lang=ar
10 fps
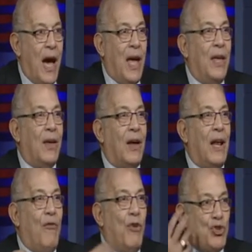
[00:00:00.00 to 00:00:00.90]
اي
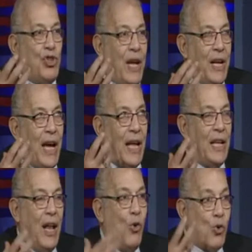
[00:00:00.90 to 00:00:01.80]
راجل فيجنري يعني
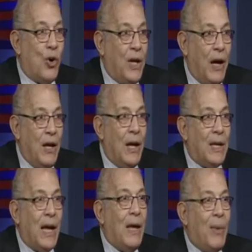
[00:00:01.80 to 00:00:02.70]
له رؤيه
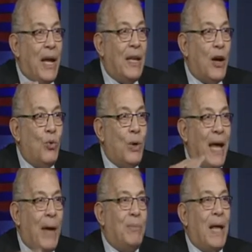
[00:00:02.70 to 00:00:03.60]
يجب ان يكون
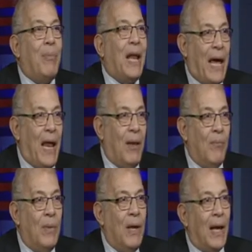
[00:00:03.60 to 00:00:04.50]
يبدا بالحلم
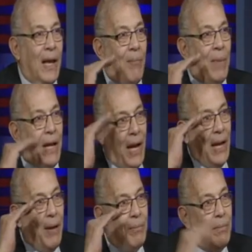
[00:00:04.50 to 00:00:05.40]
لما
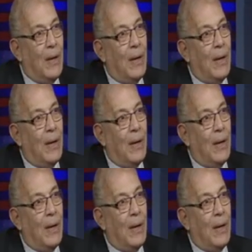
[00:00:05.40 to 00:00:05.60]
نحلم